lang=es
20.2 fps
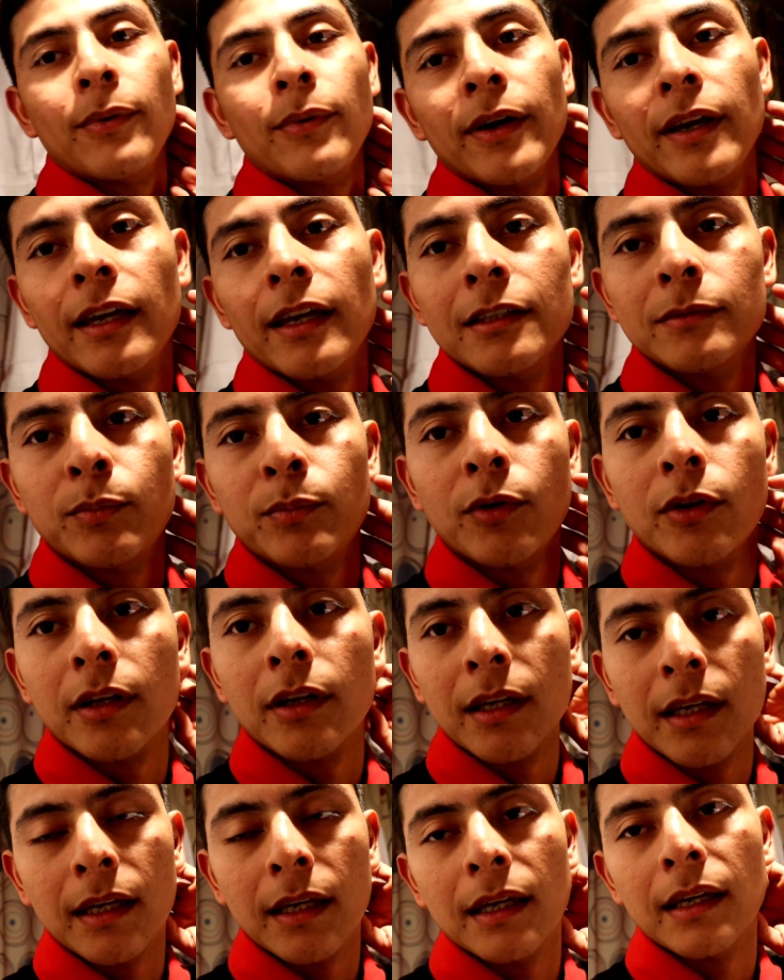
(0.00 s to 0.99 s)
pues
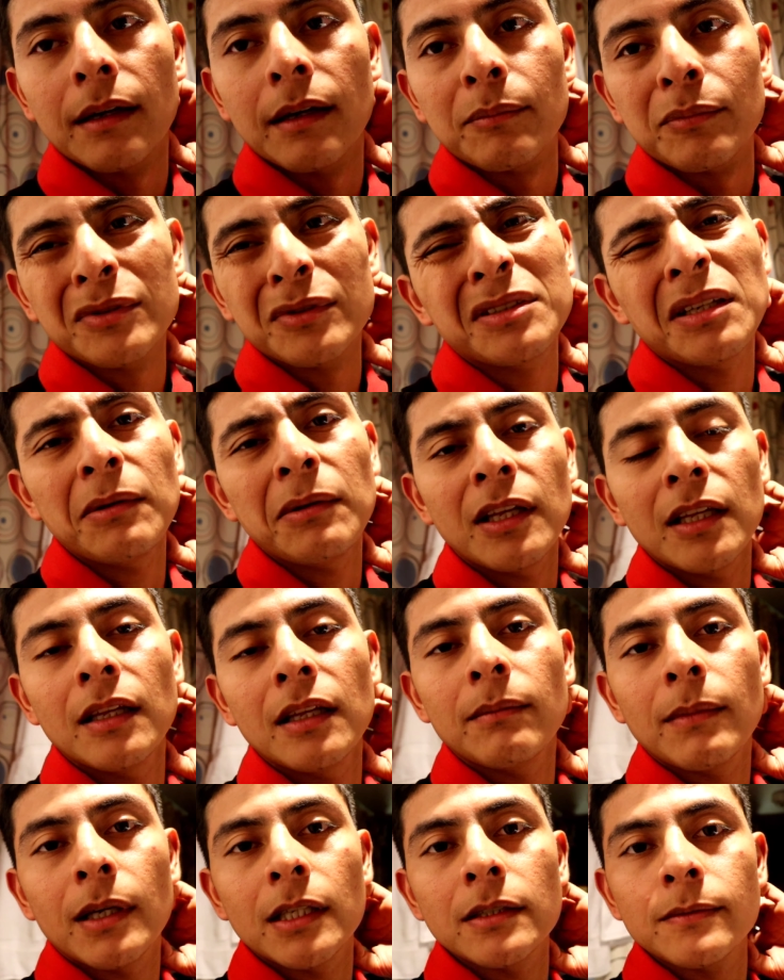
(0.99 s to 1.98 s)
porque pues se
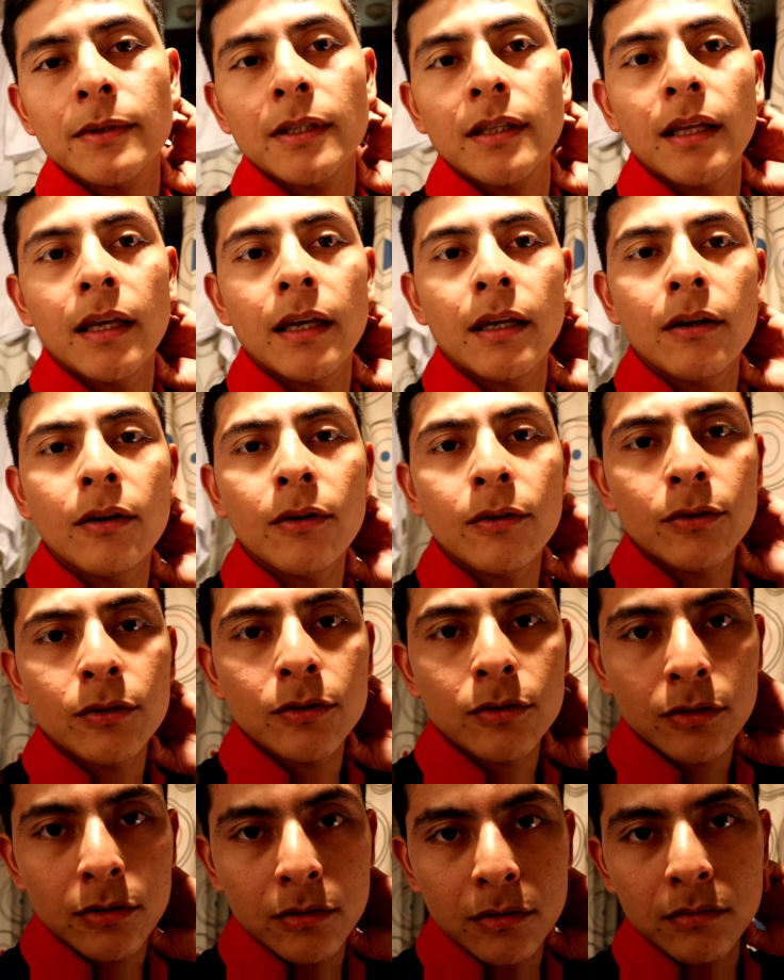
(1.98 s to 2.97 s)
vienen más
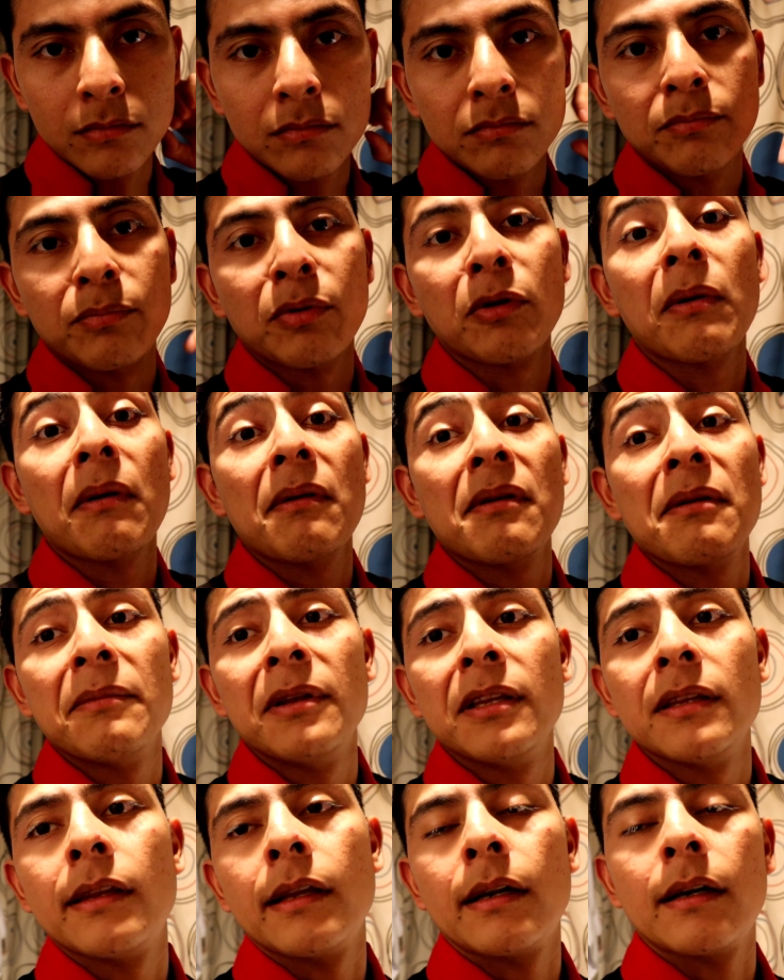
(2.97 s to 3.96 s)
videos,
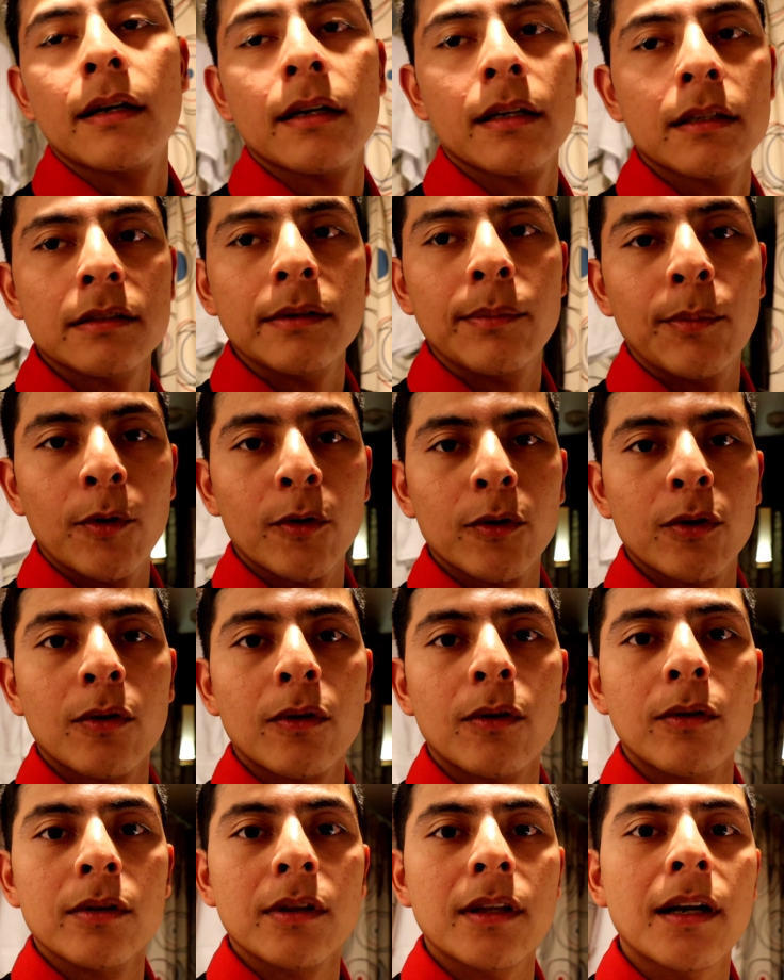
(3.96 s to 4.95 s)
probablemente regrese por
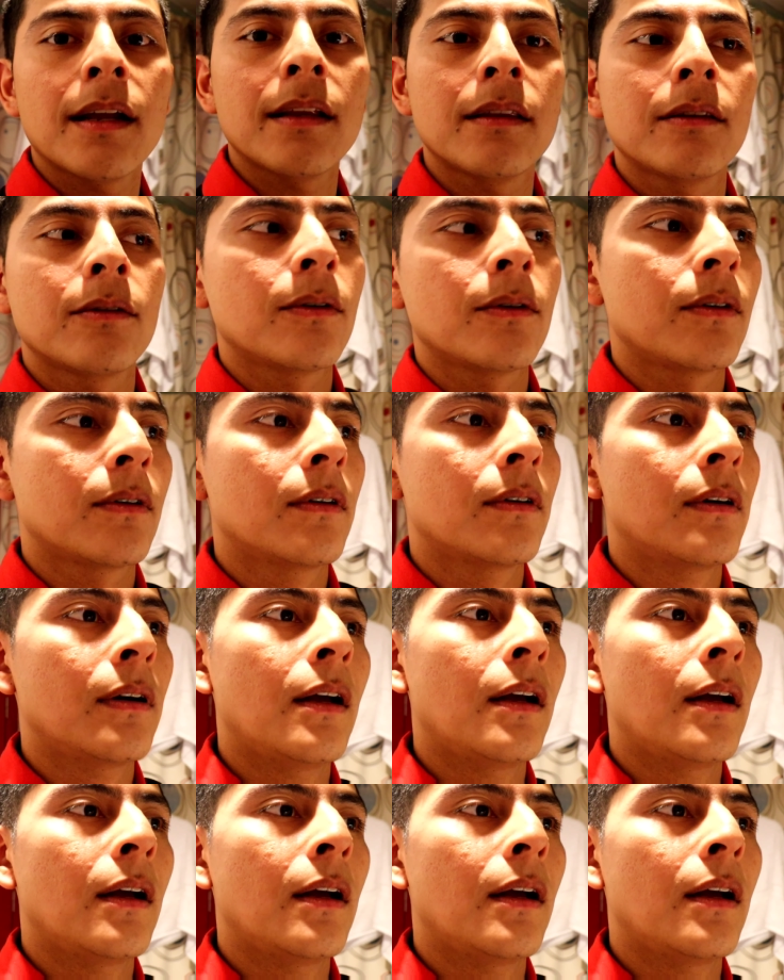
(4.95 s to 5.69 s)
otro contrato.